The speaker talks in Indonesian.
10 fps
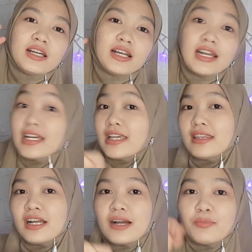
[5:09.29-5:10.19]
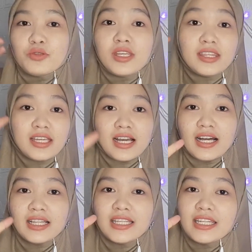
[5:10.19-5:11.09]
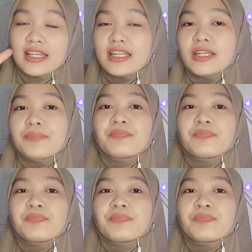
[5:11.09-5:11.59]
karena kita nggak punya tiga hal ini tadi